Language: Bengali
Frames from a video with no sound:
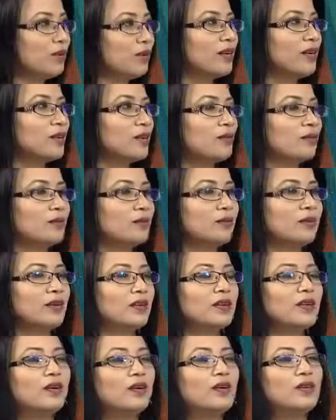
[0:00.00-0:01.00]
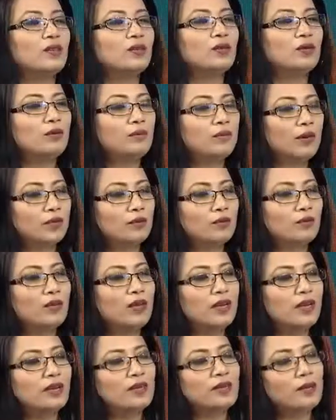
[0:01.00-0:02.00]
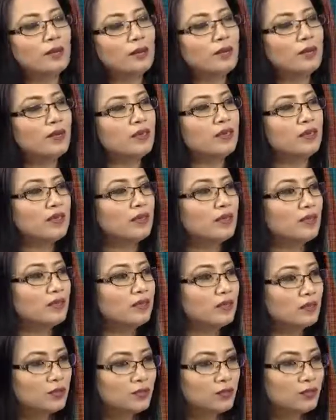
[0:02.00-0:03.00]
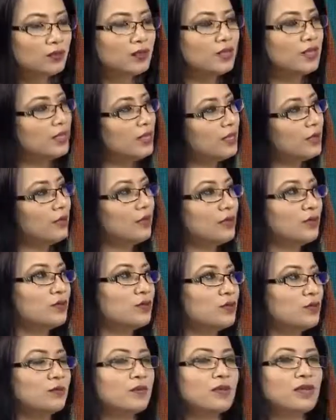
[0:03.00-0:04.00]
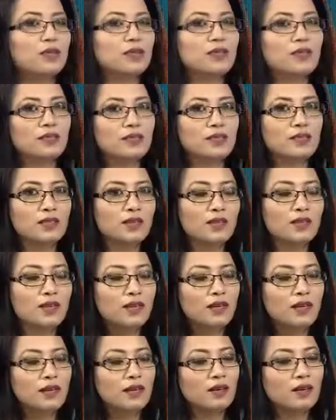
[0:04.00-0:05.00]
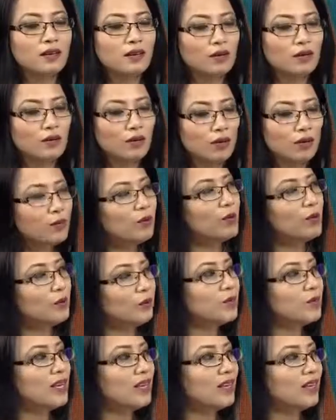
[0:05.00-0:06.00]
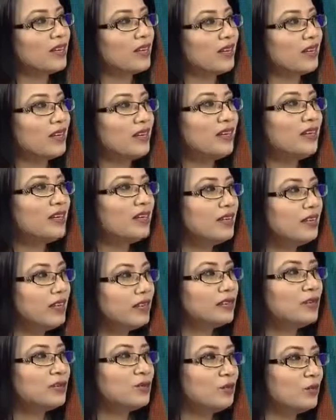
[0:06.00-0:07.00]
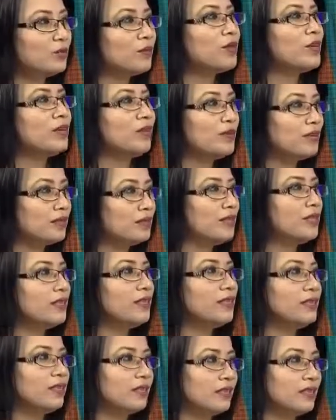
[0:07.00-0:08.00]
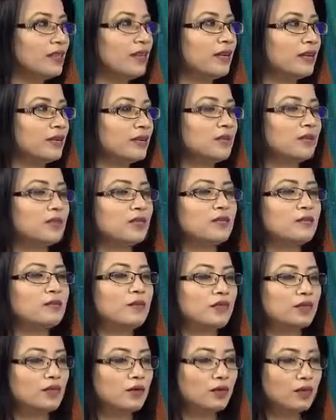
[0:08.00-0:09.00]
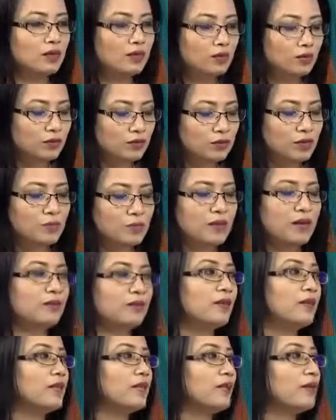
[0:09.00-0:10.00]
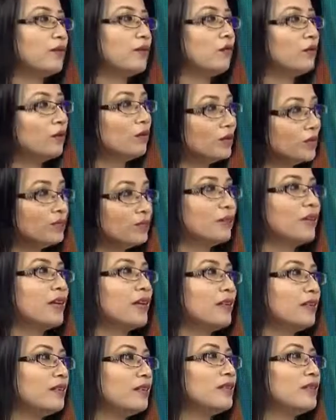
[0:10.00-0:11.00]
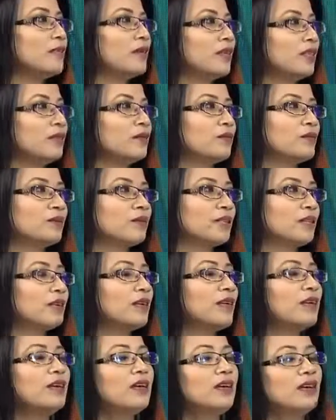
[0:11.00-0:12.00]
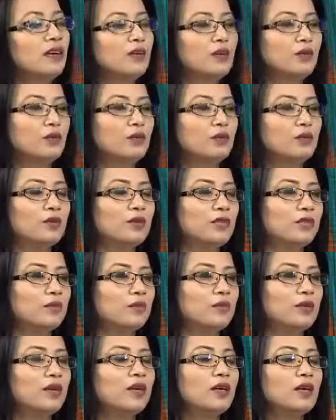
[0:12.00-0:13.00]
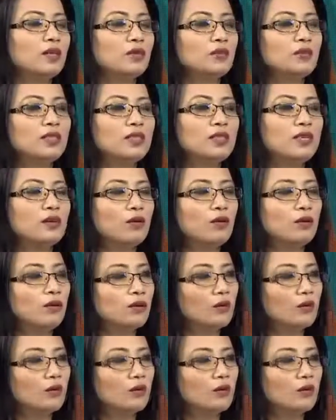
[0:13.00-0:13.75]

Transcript: পুরাটাই হতে পারে তো এই বাতগুলার একটা ব্যাপার আছে কি যে শুরুর দিকে অনেক সময় আছে যে অল্প অল্প থাকে এটাই একটা সময় গিয়ে ধীরে ধীরে দেখা যাবে যে পা সকালে উঠে পা ফেলতে গেলে অলওয়েজ পায়ের নিচে ব্যথা করছে এরকম হয়ে যাবে তো উনি যে